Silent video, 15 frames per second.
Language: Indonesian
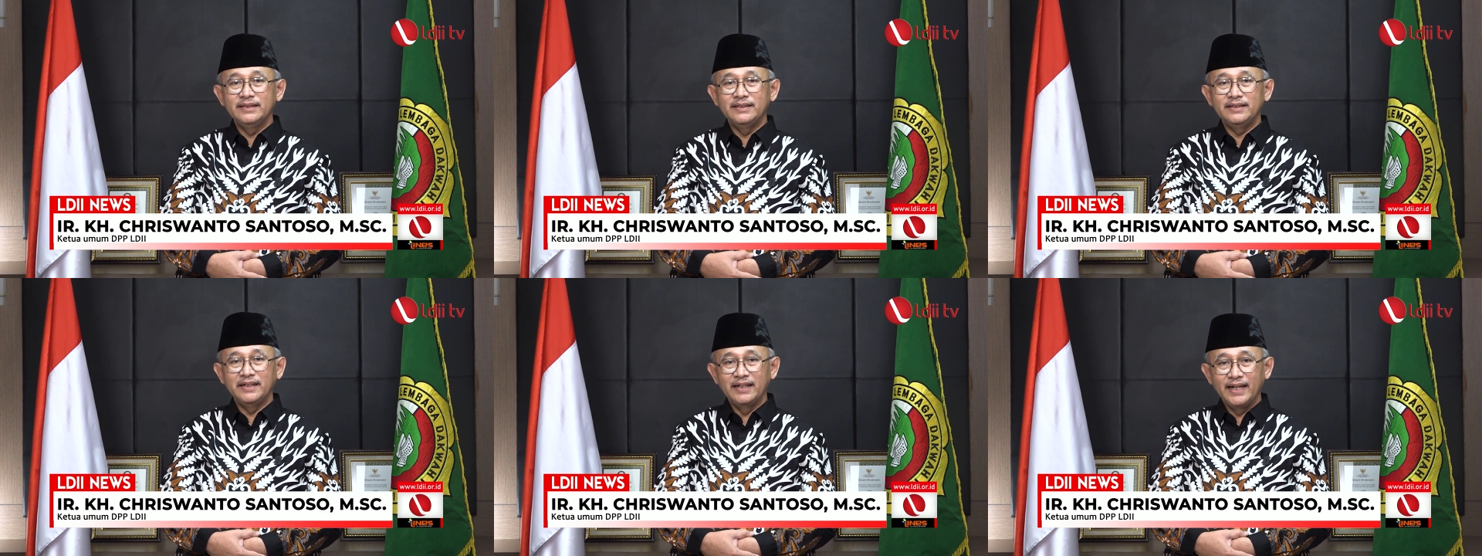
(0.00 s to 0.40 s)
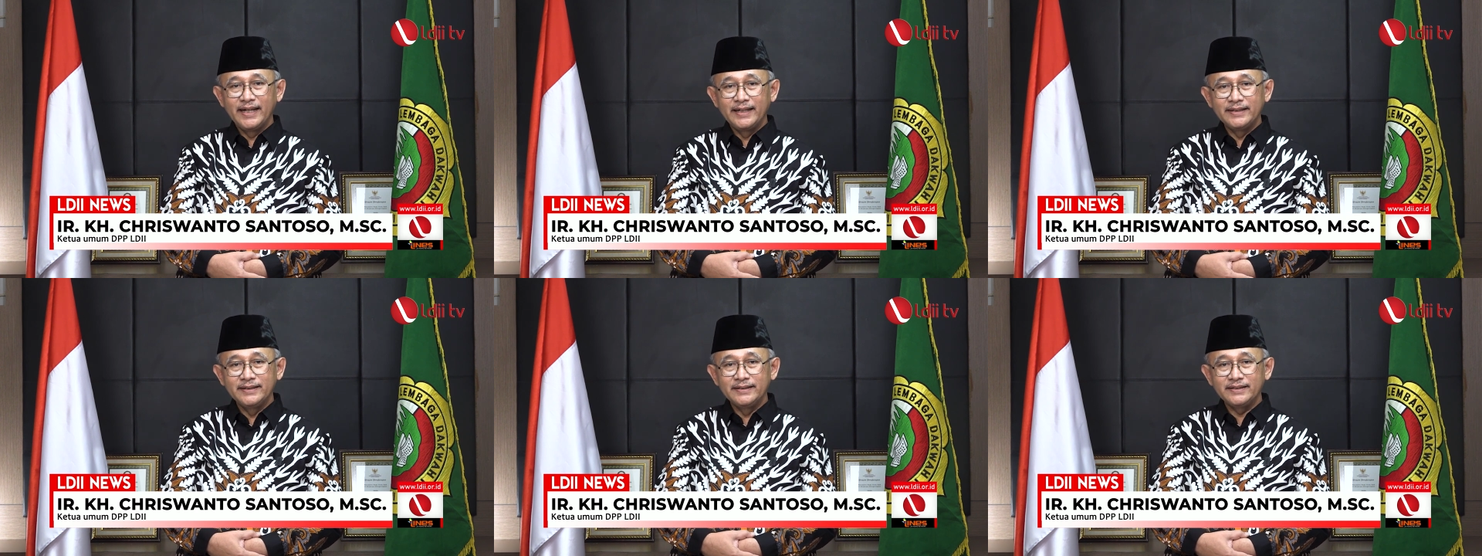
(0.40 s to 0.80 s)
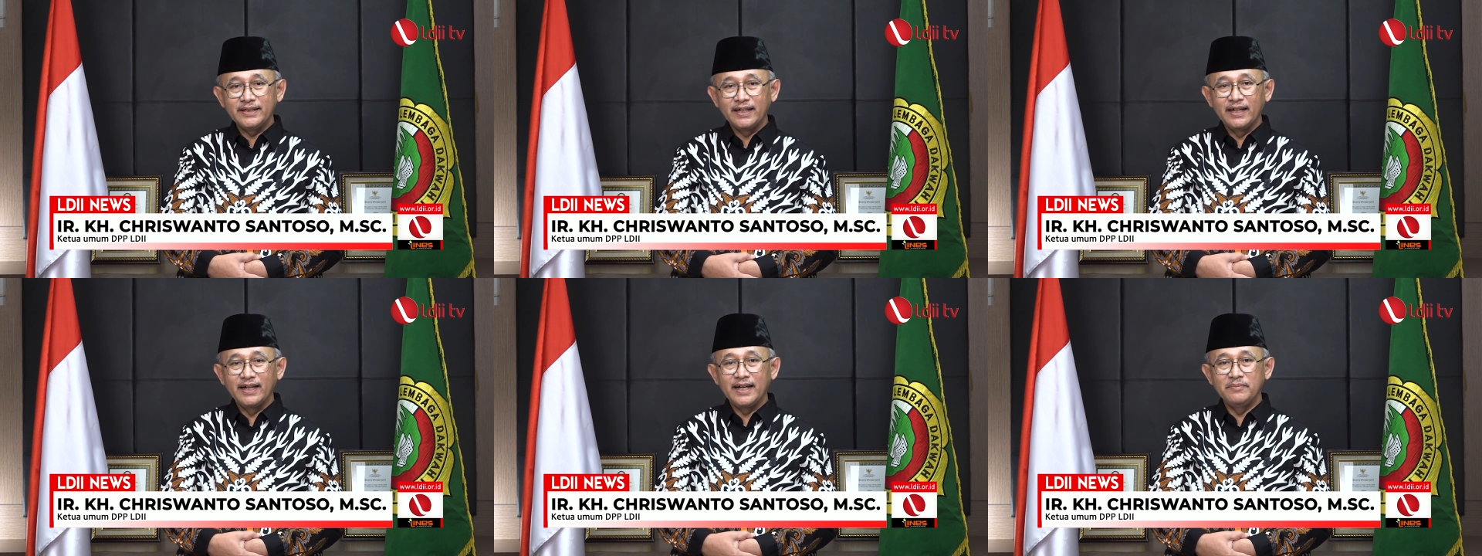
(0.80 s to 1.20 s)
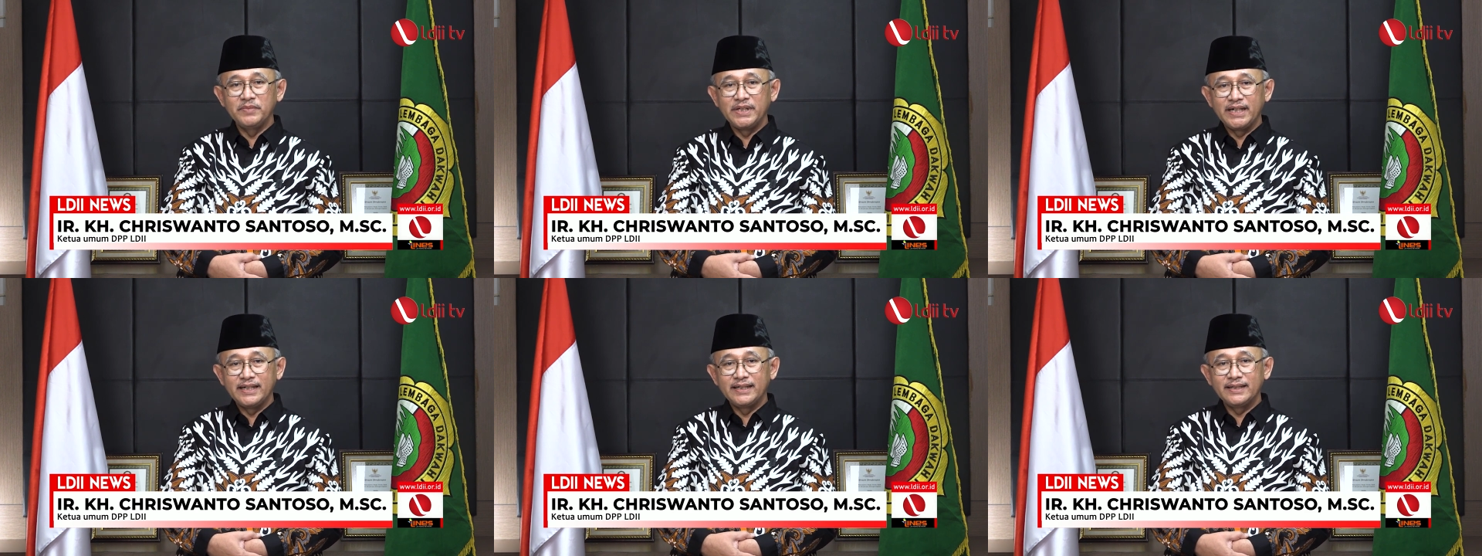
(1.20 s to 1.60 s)
dengan
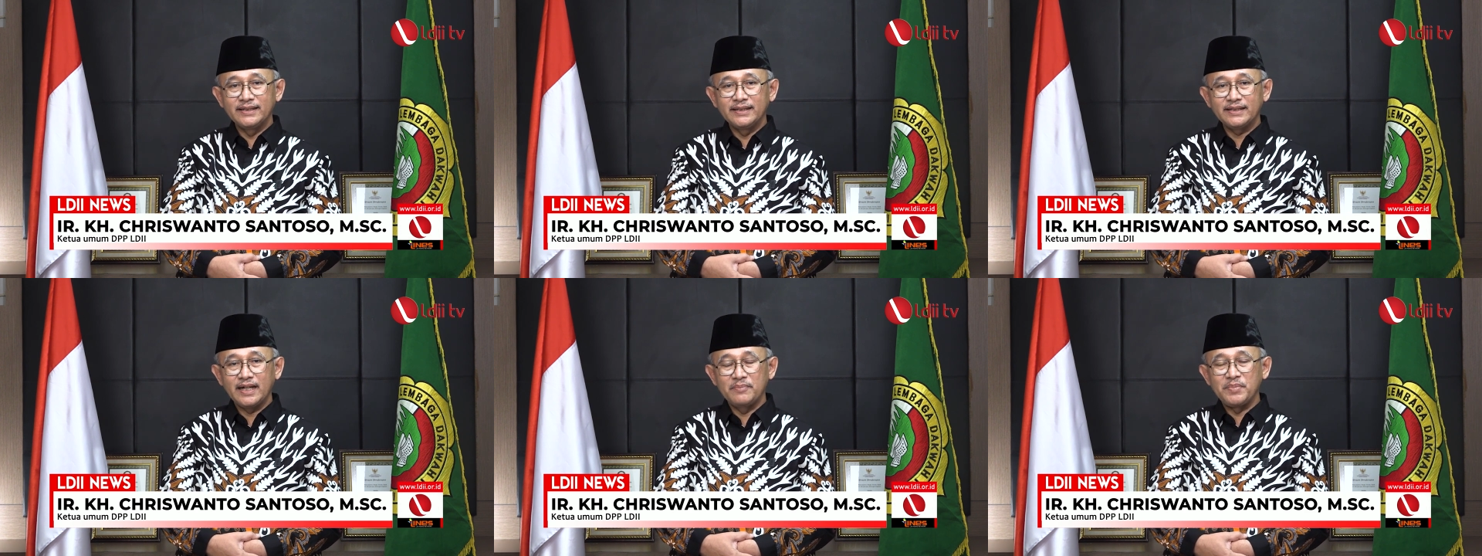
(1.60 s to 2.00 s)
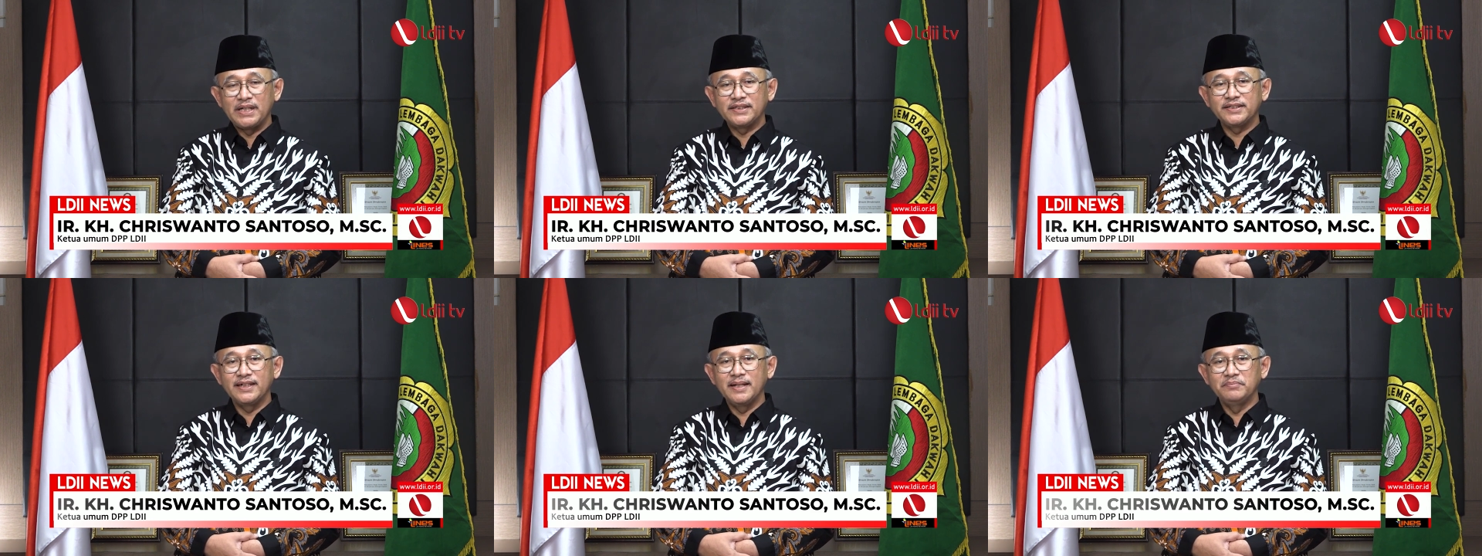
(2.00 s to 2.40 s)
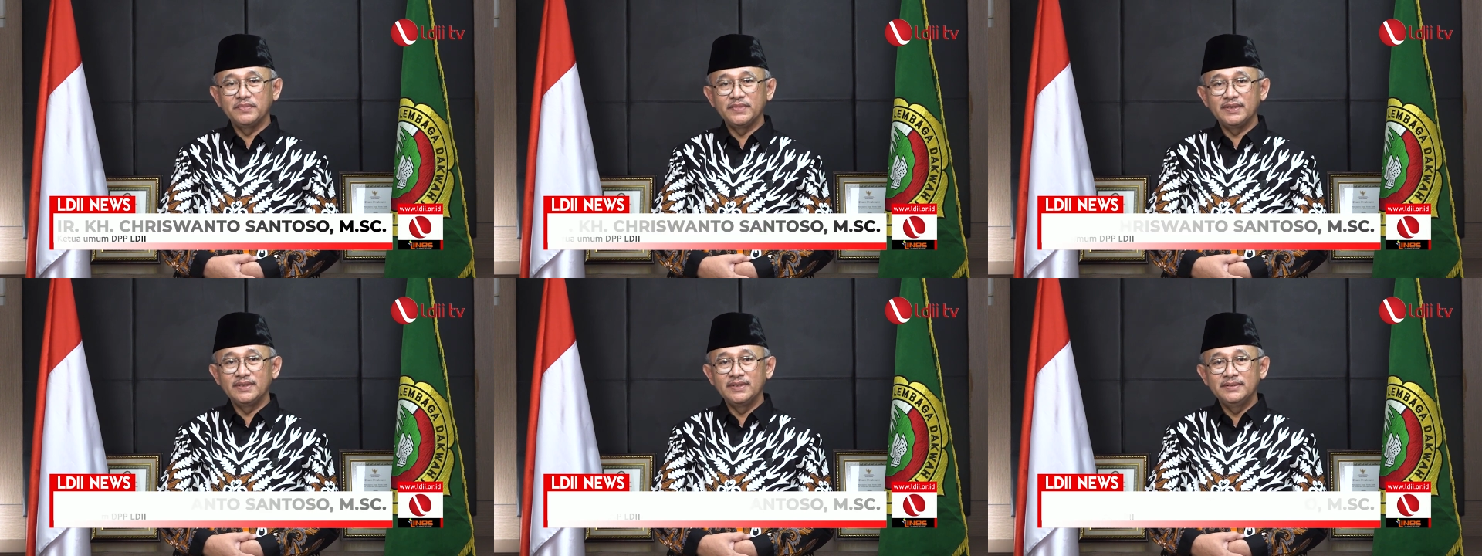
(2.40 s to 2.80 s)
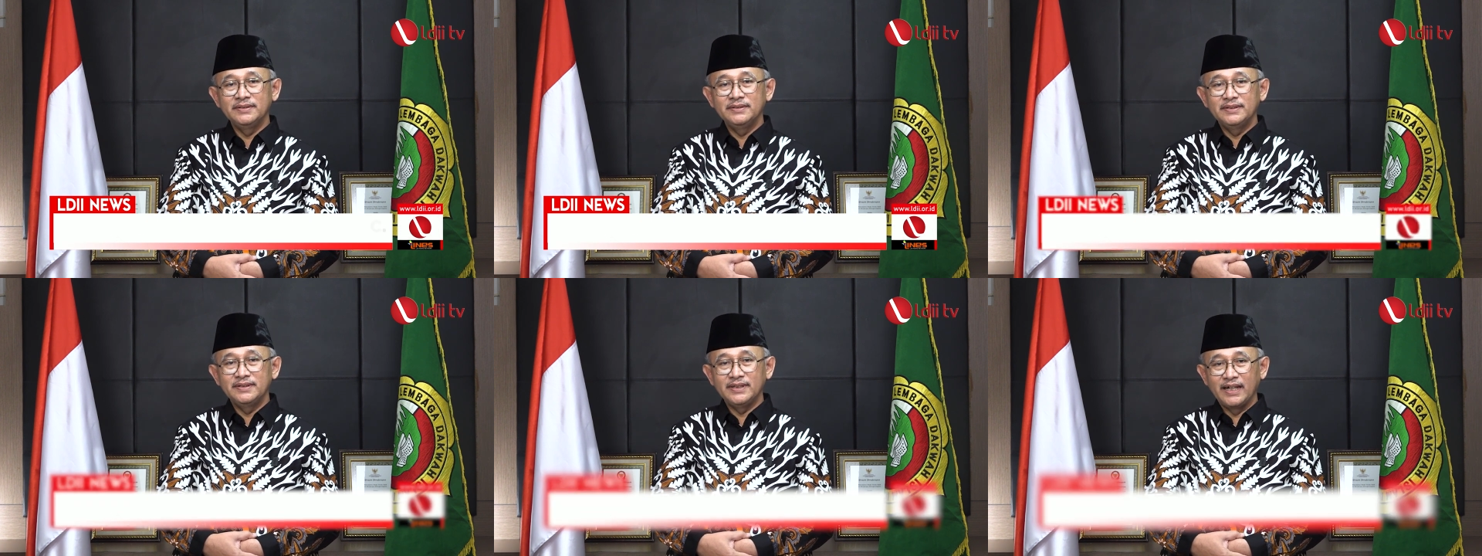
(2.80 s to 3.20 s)
tenggelamnya kapal selam
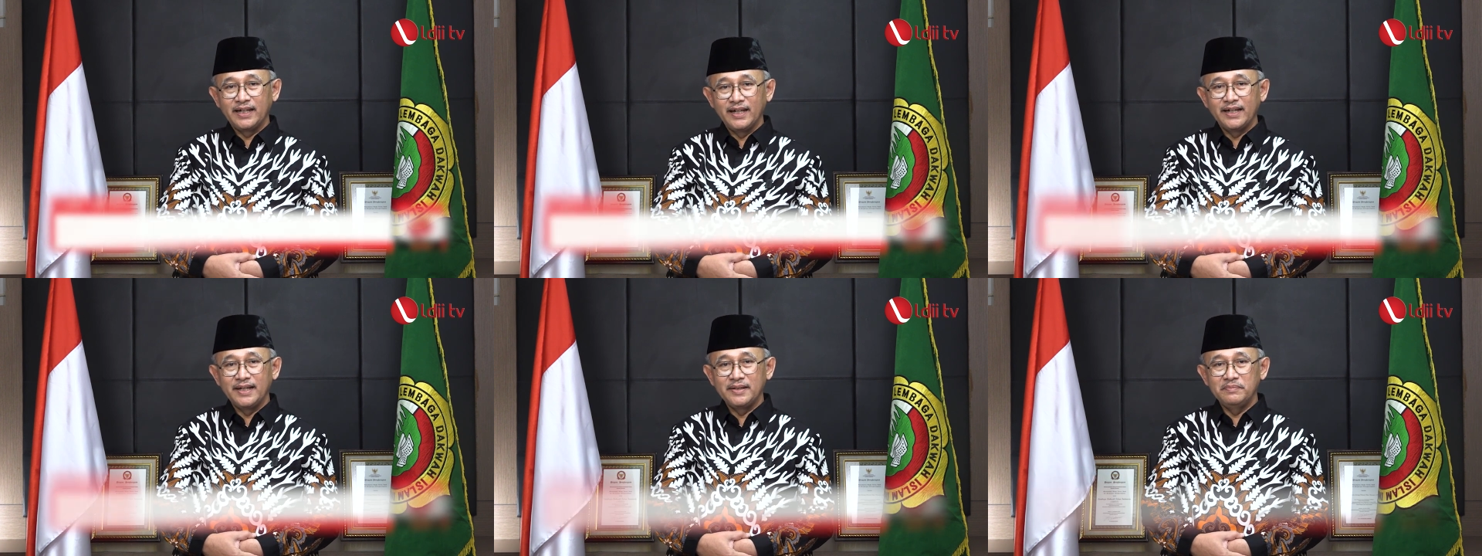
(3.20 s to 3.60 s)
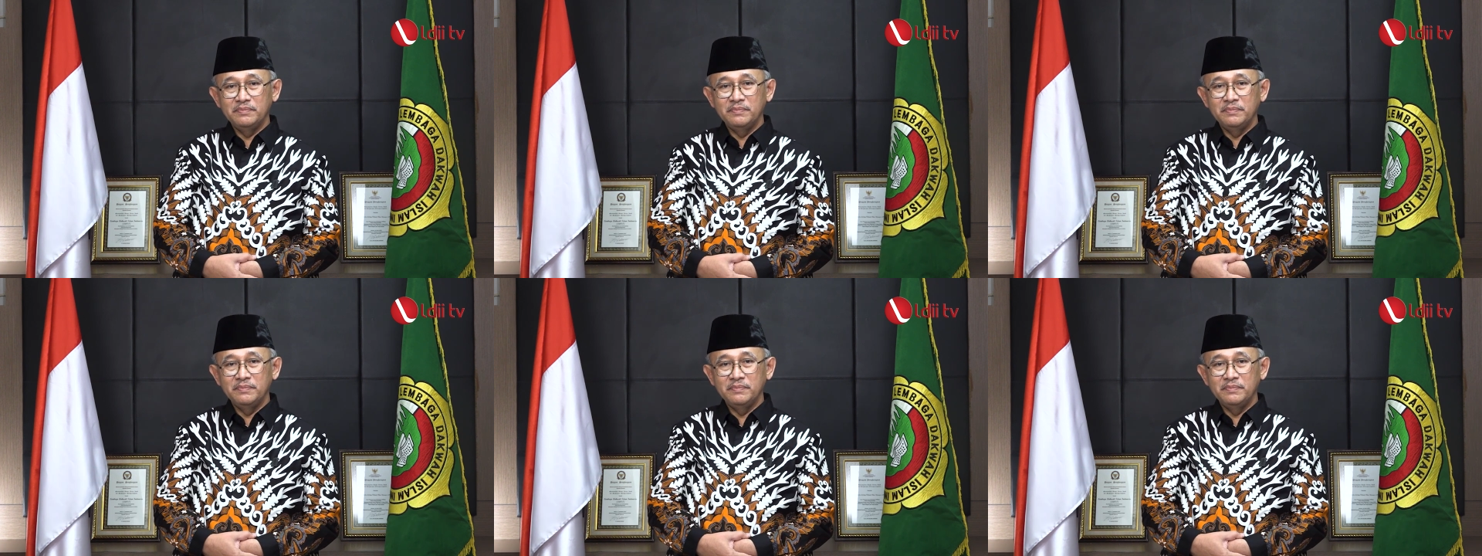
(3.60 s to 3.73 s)
Nanggala